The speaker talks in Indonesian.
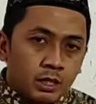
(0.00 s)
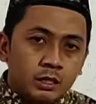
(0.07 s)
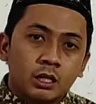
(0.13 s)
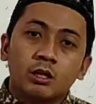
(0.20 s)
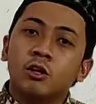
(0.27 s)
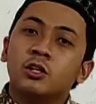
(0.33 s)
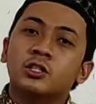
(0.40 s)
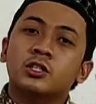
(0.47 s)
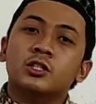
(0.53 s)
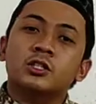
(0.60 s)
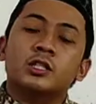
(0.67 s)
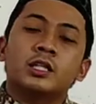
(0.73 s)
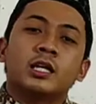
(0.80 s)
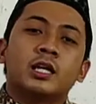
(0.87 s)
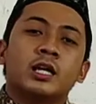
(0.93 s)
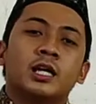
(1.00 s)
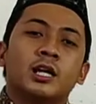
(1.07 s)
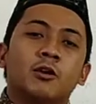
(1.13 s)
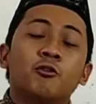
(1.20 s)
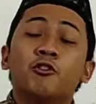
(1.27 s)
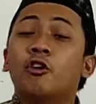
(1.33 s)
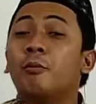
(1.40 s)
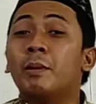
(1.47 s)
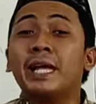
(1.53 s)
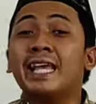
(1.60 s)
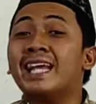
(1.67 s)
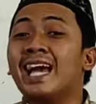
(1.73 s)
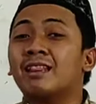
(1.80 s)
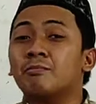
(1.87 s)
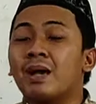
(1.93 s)
terus untuk
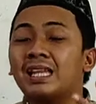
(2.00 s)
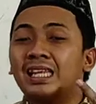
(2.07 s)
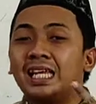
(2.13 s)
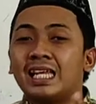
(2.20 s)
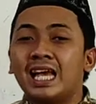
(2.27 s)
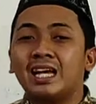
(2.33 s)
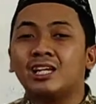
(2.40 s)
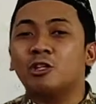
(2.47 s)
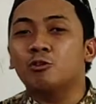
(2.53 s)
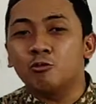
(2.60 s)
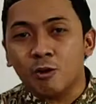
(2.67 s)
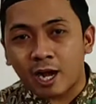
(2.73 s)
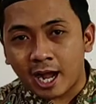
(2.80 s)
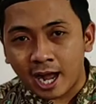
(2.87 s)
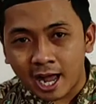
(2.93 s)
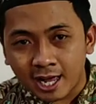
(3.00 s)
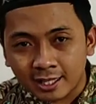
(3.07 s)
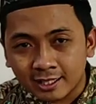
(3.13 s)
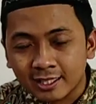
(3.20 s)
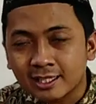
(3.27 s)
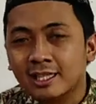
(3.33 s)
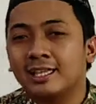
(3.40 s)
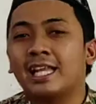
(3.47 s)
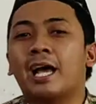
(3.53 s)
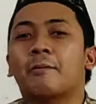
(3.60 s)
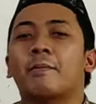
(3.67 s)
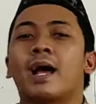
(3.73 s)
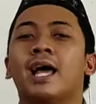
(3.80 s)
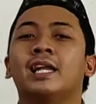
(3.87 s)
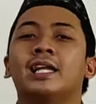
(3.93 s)
mengingat materi yang kedua tentang
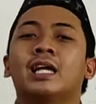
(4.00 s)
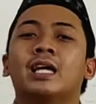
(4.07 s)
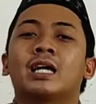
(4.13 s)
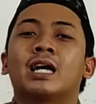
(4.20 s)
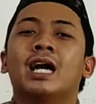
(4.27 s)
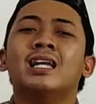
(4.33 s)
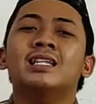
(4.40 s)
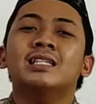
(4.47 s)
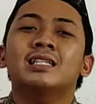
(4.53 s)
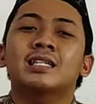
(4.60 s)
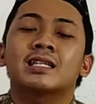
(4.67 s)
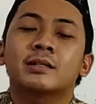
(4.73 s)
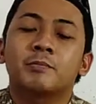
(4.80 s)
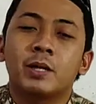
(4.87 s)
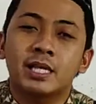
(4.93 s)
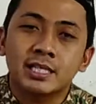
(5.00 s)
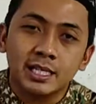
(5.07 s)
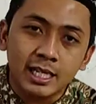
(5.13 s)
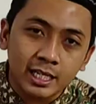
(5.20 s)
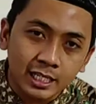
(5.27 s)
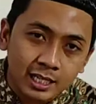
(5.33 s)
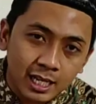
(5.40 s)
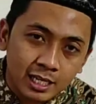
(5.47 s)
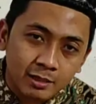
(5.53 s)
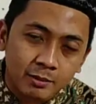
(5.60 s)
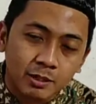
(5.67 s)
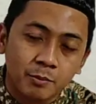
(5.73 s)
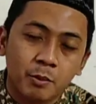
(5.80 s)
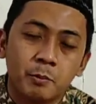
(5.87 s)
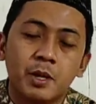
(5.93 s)
man kan Biasanya kita
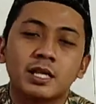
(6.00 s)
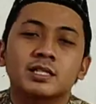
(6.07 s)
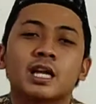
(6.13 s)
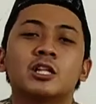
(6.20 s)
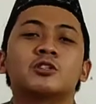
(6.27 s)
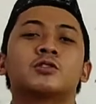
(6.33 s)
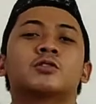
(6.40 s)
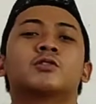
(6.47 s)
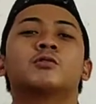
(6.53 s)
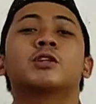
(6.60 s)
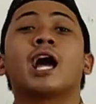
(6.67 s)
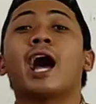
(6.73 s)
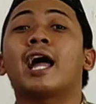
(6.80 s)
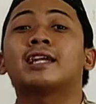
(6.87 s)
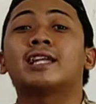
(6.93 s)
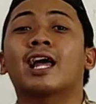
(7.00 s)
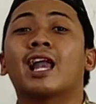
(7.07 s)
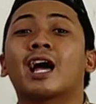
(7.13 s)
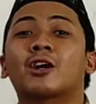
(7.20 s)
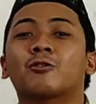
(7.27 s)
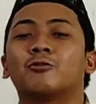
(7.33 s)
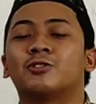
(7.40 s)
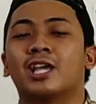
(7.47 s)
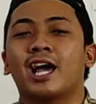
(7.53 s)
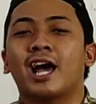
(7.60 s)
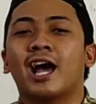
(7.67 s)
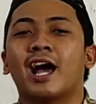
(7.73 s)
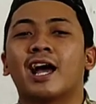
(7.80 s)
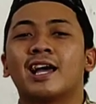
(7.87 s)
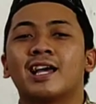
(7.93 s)
di pembiasaan juga ada lagunya.
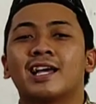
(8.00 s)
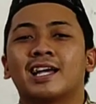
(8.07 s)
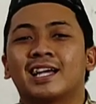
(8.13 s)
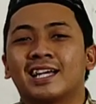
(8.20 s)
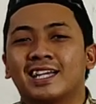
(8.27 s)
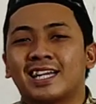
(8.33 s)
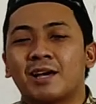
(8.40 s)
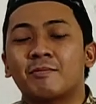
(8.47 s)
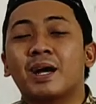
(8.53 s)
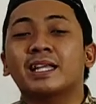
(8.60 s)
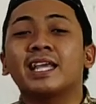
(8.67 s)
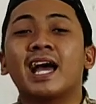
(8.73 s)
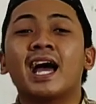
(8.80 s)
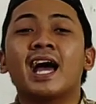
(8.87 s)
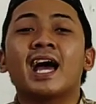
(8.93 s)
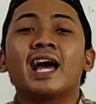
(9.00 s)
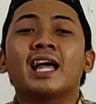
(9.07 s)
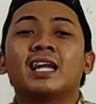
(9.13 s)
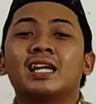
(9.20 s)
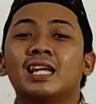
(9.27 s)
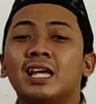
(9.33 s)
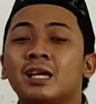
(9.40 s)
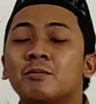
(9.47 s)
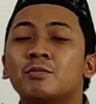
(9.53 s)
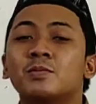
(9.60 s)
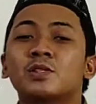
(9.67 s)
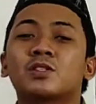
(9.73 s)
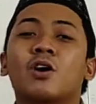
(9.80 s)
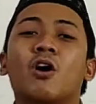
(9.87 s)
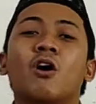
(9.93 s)
Namanya
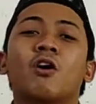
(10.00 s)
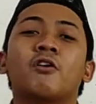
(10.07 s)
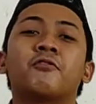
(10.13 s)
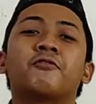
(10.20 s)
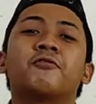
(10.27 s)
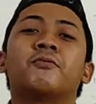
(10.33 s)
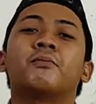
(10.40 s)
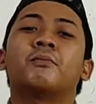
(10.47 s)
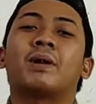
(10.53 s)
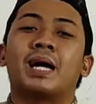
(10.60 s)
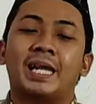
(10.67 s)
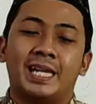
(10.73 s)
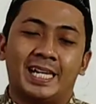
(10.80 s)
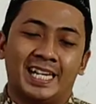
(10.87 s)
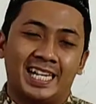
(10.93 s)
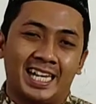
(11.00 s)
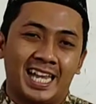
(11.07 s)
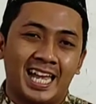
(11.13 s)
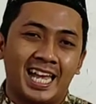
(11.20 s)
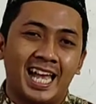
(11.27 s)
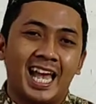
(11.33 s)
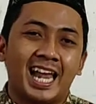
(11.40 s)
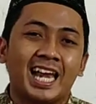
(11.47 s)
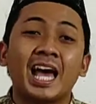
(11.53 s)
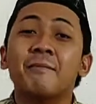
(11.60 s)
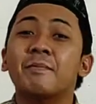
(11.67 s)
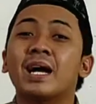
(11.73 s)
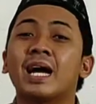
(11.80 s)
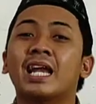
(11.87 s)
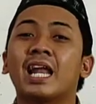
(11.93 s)
Names of man
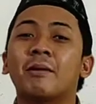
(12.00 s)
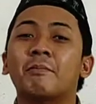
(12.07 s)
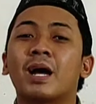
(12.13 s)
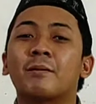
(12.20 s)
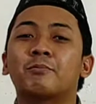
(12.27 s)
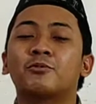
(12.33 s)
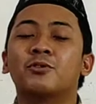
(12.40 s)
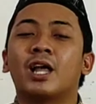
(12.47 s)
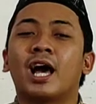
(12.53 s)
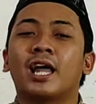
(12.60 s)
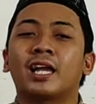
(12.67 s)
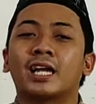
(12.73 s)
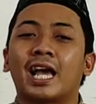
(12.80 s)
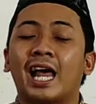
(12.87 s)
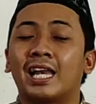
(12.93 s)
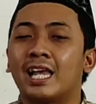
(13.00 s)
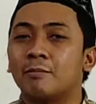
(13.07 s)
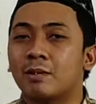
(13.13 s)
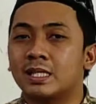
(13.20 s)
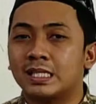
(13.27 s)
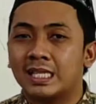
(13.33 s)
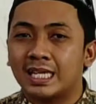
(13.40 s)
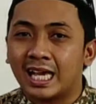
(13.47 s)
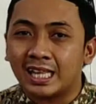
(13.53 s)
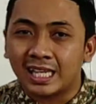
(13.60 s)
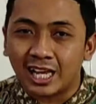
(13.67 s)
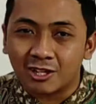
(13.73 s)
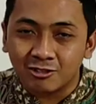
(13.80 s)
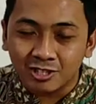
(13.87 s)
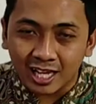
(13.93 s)
Nama-nama bulan. Kalian masih
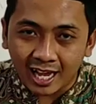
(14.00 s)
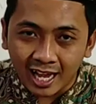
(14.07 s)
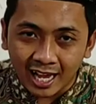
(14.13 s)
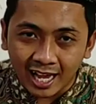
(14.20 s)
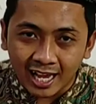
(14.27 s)
ingat lagunya?